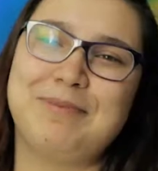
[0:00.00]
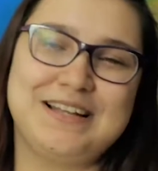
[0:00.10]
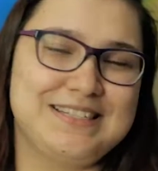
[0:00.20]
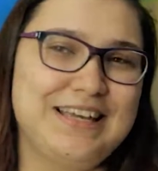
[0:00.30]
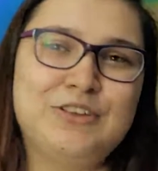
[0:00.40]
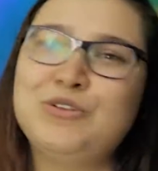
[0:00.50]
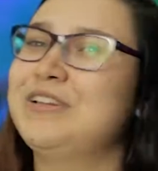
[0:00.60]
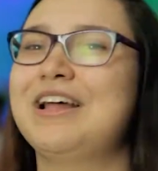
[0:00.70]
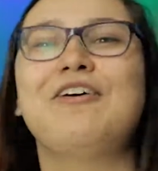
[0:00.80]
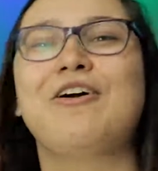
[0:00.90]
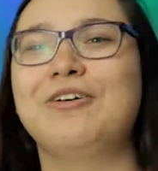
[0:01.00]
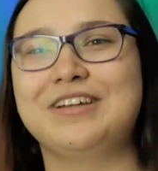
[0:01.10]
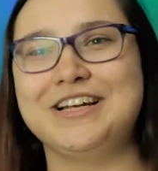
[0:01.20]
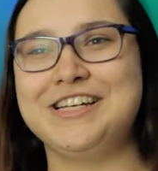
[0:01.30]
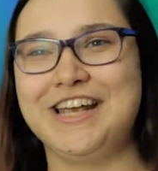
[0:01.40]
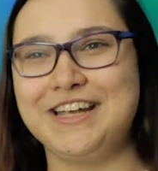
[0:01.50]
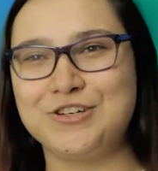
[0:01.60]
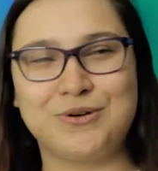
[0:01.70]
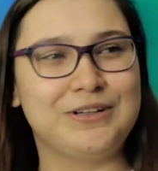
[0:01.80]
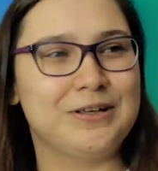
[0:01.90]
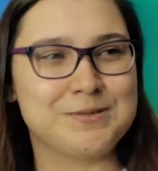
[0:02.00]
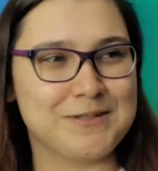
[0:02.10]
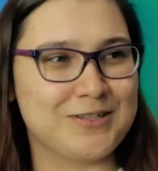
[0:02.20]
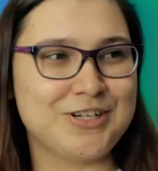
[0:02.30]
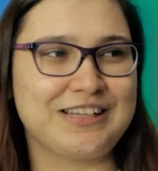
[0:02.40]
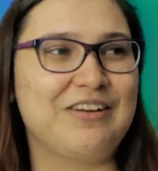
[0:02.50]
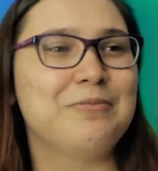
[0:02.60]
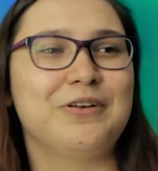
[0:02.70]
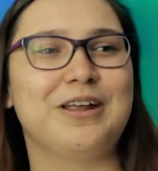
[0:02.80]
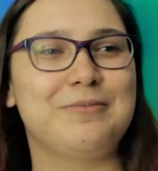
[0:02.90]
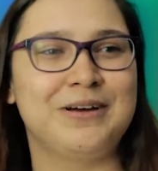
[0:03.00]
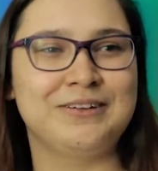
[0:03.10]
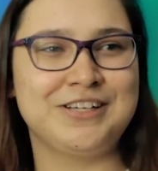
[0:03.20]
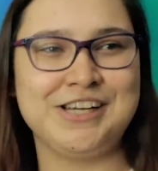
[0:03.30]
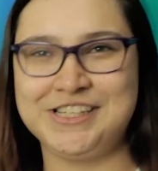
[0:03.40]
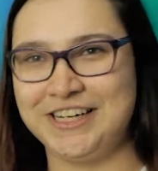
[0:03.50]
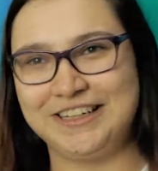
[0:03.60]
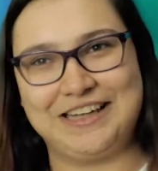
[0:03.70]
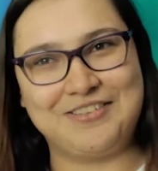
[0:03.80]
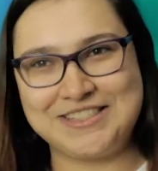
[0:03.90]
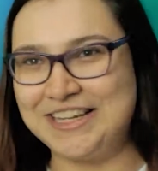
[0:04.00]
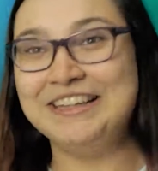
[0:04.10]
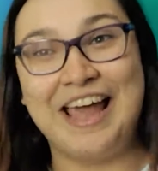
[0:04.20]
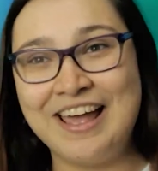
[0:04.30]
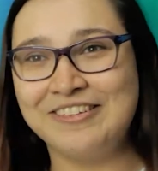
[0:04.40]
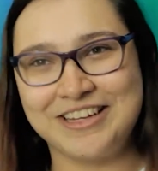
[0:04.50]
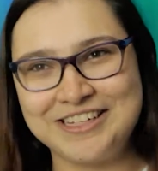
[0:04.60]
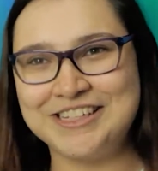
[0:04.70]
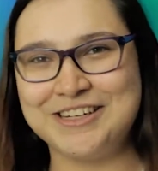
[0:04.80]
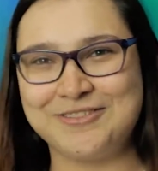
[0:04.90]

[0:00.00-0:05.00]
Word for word: Parecia que tudo estava contra a gente, quando as pessoas já estavam programando, a gente ainda estava sem ideia do que a gente ia